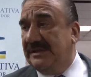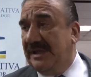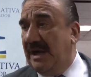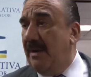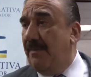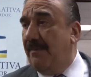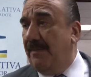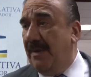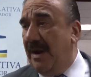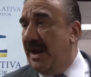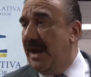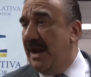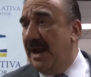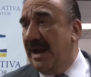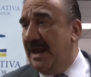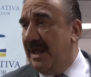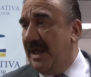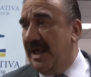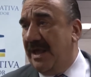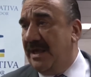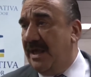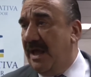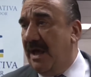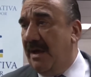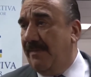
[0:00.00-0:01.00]
tres
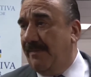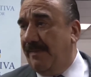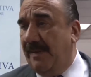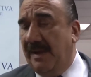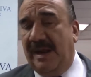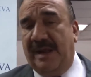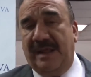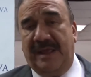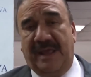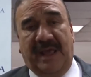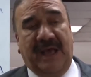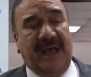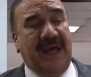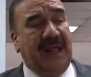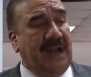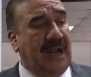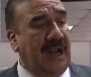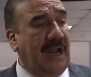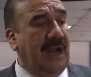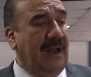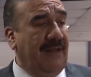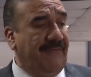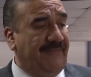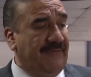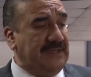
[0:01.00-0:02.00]
plenarias ya para llegar a
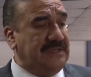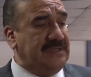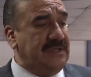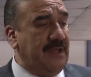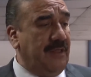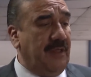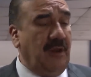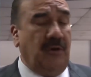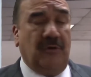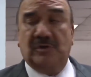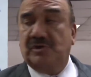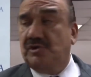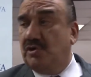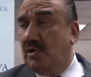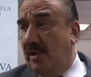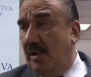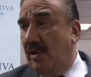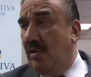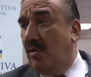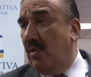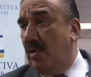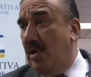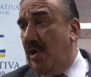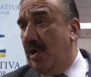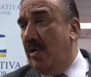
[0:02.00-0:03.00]
la fecha del 8 de
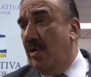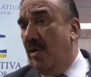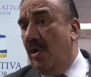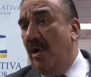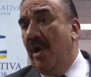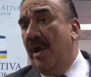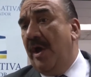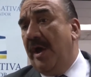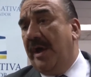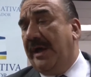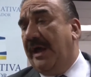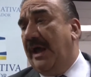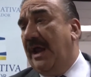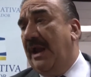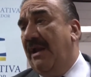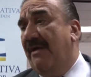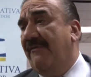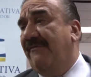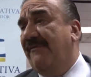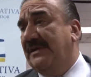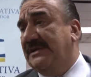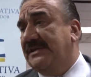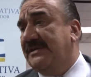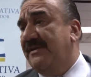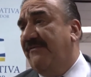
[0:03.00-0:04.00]
julio, que es la
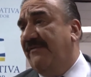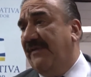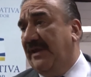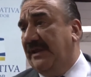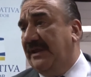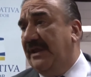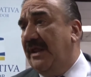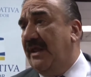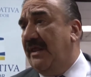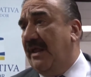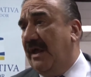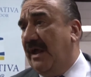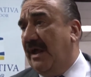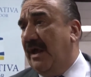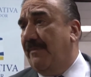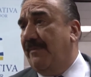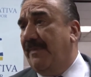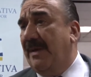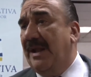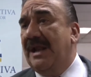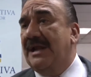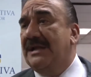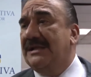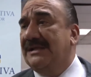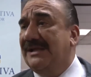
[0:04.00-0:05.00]
fecha fatídica,
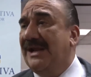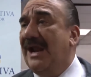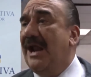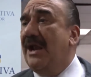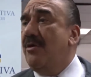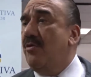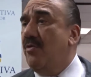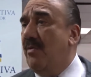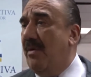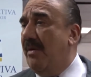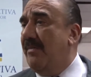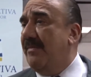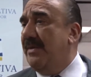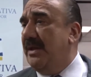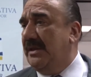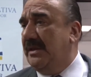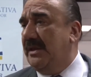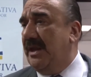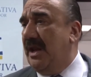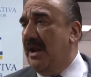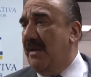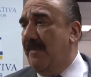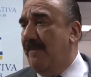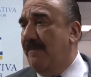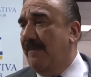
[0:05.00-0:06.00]
para entrar nuevamente
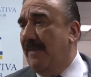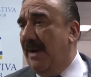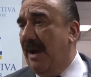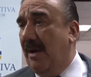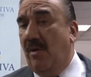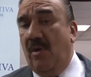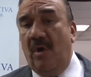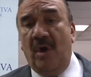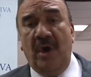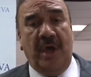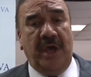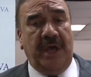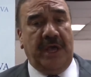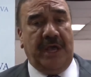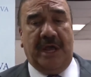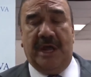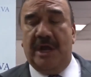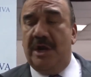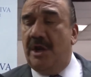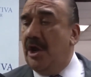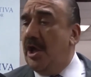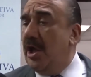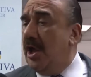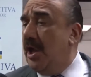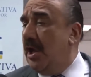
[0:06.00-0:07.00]
en impago. Y,
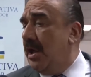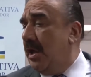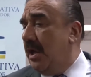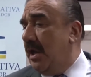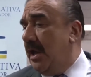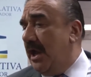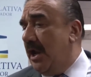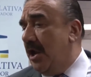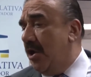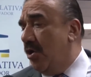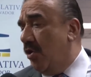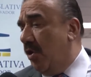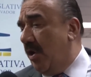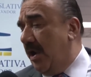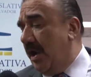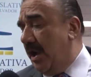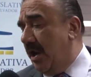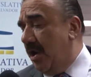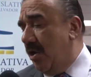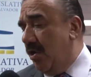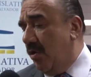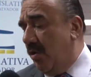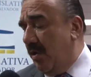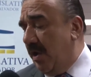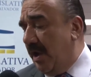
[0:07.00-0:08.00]
no, y,
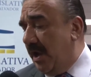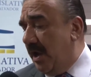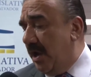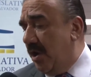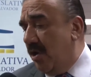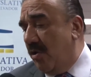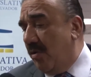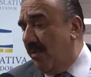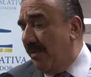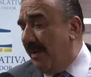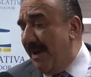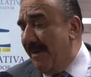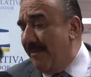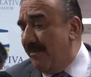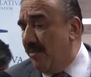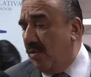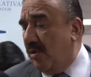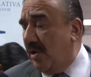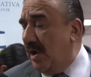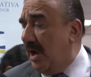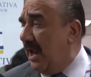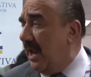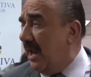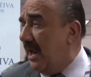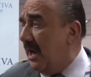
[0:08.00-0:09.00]
no, y no vemos
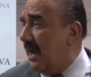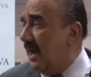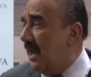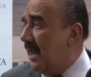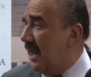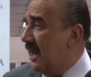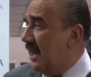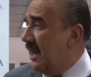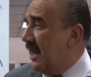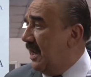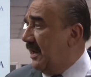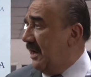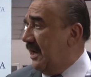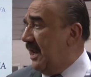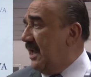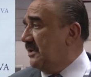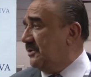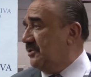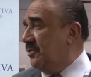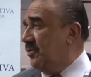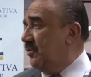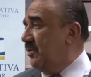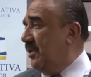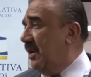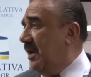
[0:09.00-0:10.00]
la,
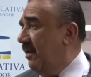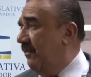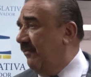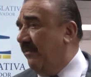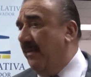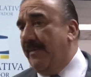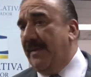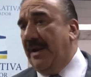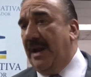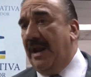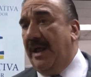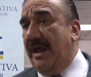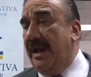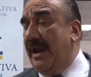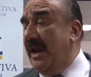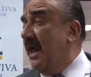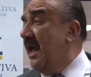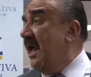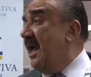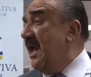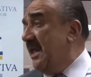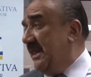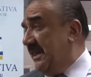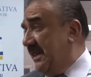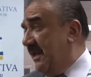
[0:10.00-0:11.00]
reacción del FMLN.
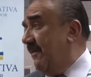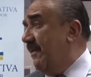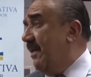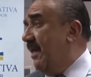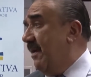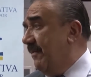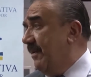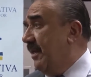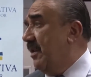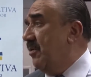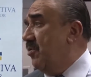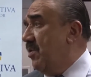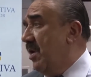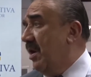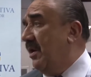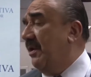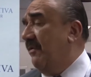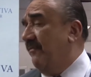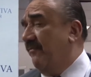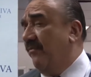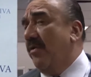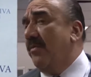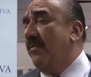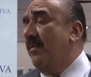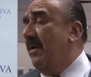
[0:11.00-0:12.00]
Debe haber una
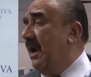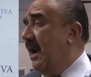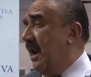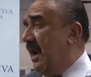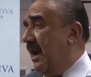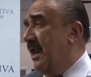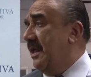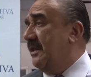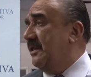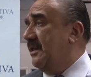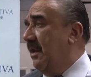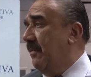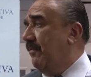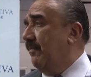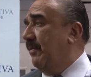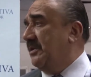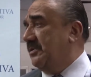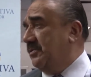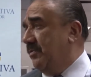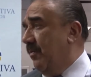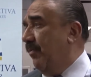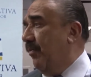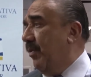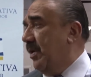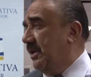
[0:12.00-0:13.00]
reforma a la ley del
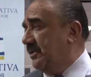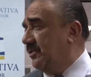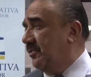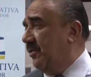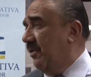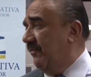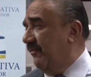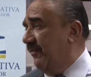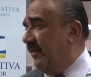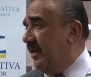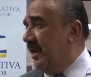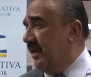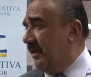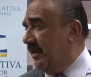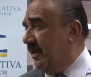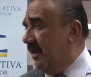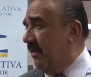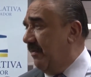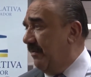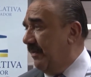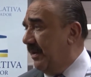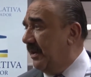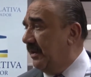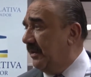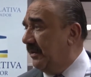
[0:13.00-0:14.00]
presupuesto,
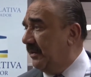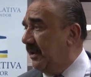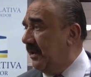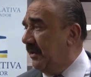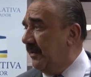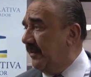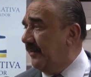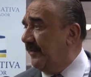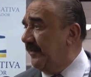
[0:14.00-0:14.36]
definitivamente